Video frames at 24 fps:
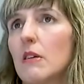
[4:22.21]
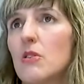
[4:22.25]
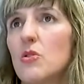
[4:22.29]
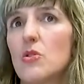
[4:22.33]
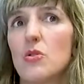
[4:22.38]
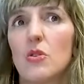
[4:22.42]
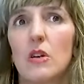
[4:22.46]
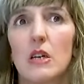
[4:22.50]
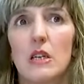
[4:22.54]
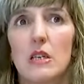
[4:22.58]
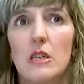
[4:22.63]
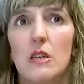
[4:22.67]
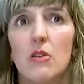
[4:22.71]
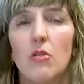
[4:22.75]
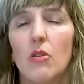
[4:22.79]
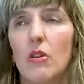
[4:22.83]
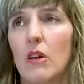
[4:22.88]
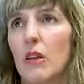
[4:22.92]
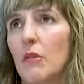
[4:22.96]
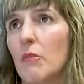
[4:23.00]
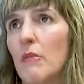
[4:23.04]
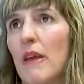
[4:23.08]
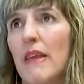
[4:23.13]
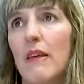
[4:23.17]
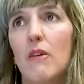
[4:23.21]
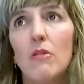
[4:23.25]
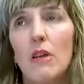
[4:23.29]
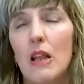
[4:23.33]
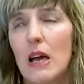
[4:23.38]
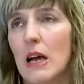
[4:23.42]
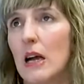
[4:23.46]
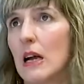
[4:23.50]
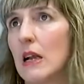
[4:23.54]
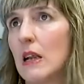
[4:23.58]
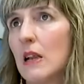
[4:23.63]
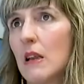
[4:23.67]
he hecho casi lo que me ha dado
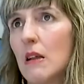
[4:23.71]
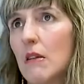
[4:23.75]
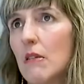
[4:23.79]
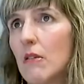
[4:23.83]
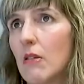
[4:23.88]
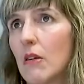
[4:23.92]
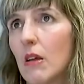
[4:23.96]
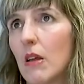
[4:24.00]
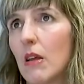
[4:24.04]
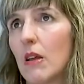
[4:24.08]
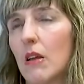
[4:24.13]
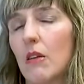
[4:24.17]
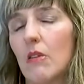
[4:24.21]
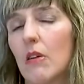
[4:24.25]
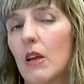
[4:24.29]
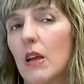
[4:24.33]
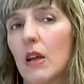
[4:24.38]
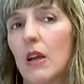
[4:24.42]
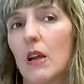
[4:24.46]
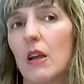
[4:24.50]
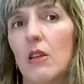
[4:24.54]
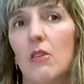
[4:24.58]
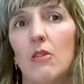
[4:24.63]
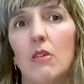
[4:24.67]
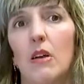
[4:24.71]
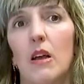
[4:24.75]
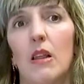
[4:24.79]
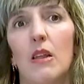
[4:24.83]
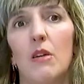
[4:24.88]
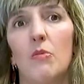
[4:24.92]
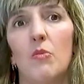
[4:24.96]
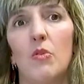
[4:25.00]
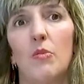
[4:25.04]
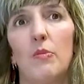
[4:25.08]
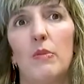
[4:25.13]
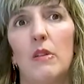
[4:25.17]
la gana, lo que, lo que he querido en
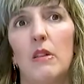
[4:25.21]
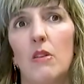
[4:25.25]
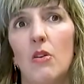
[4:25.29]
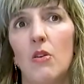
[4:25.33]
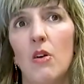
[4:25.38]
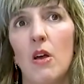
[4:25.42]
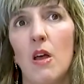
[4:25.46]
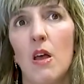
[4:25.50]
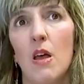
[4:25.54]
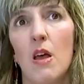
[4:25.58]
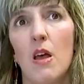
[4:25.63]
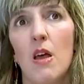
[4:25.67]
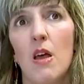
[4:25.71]
cada momento,